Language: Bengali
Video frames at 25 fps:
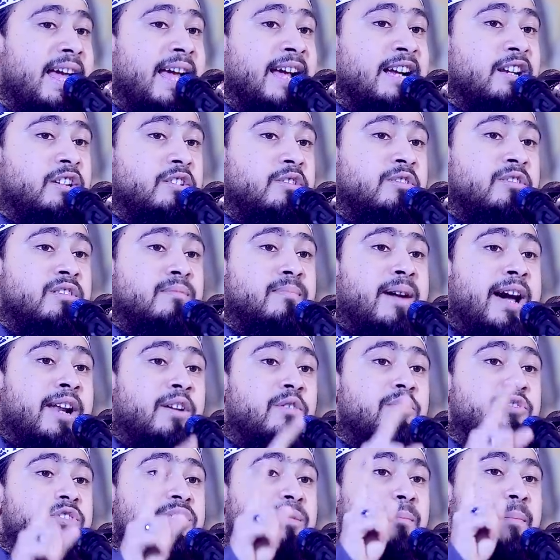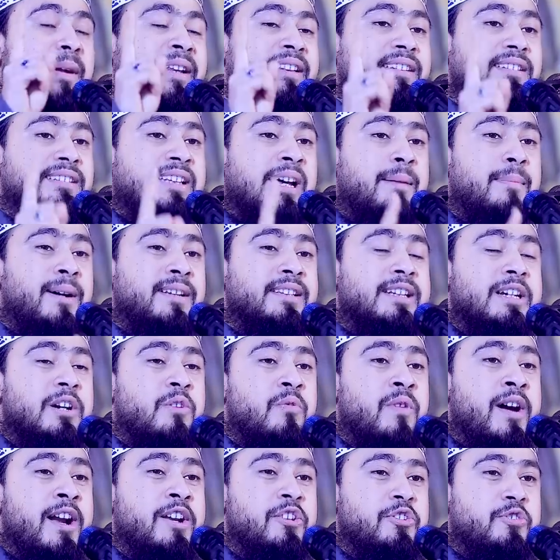একজন মানুষ মিথ্যাবাদী
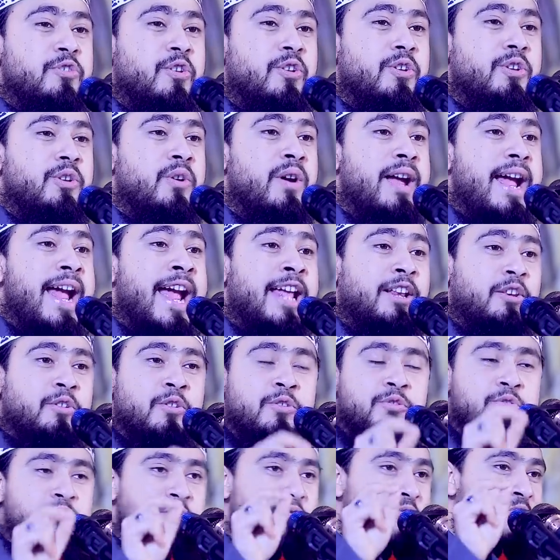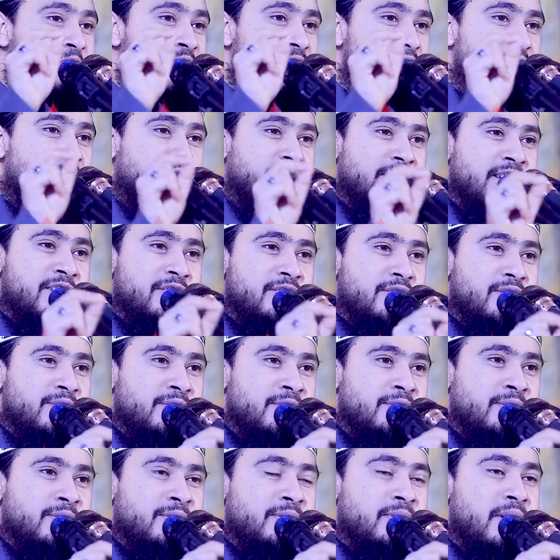হওয়ার জন্য এতটুকুই যথেষ্ট
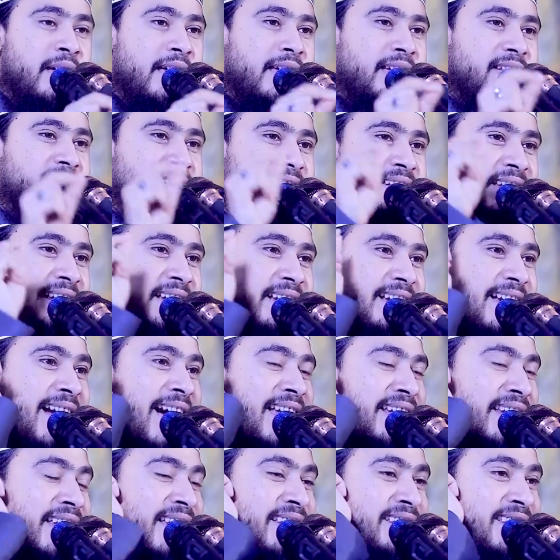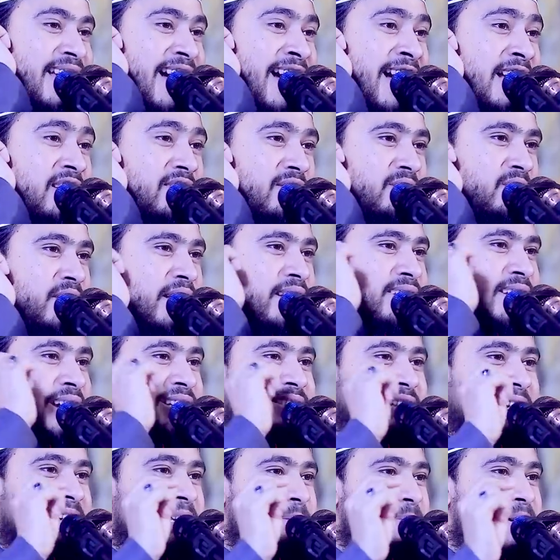সে গানে যা শুনে যা
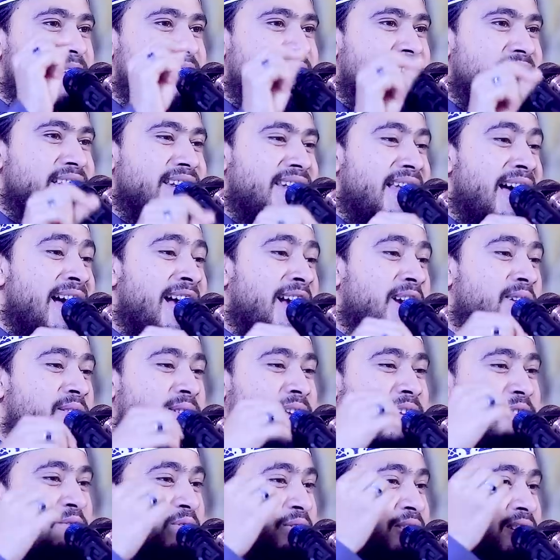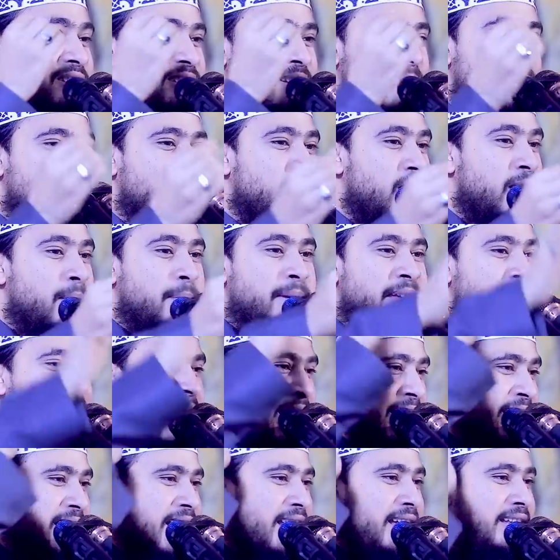বা চাই না করে যদি সে বলে
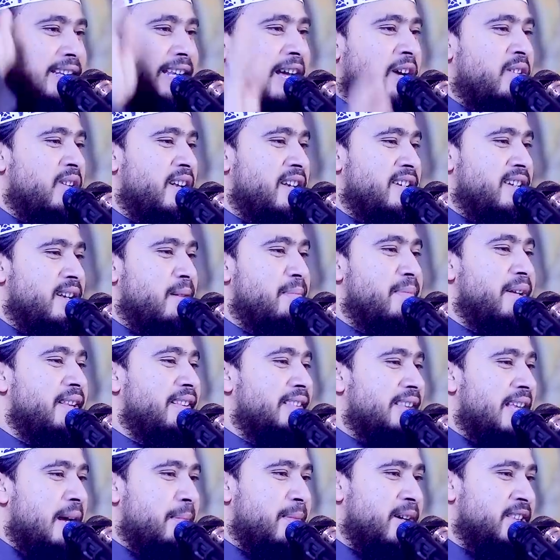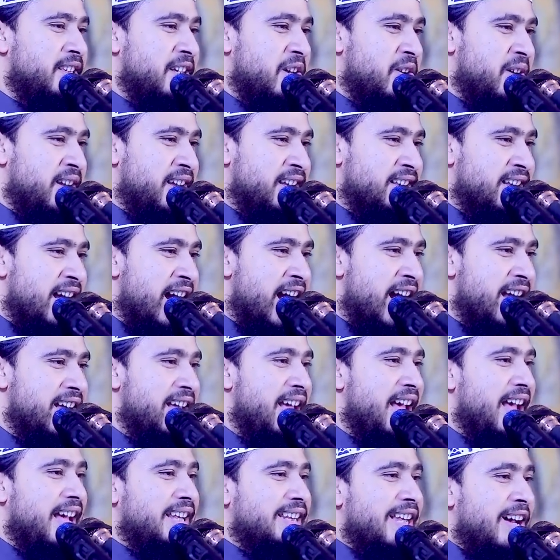বেড়ায় তাহলে সে মিথ্যাবাদী হয়ে যায়
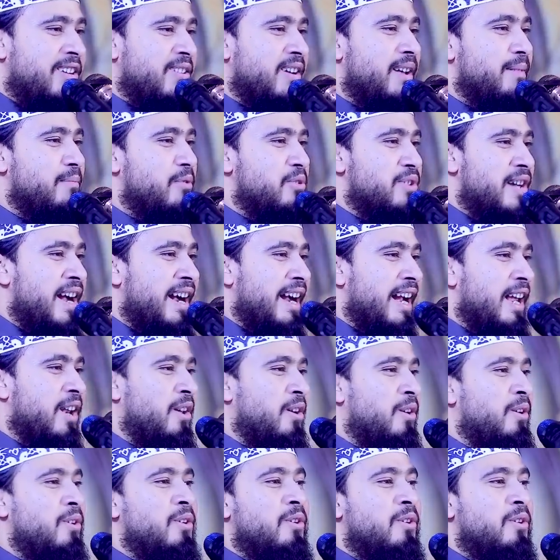তাহলে বোঝা গেল